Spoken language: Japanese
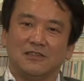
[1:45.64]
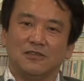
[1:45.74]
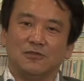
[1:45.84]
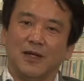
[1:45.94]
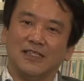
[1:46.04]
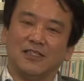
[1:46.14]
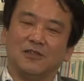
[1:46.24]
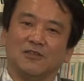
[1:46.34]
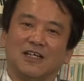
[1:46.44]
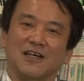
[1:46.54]
うまいっ
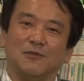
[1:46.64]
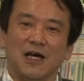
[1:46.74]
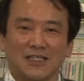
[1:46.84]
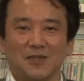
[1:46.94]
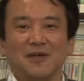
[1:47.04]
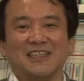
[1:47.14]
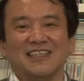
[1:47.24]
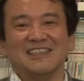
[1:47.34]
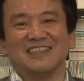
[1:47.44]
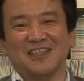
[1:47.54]
ていうかもう当たり前な
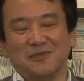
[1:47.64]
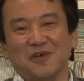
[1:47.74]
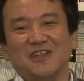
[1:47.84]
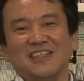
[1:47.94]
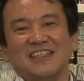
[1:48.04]
んですけども、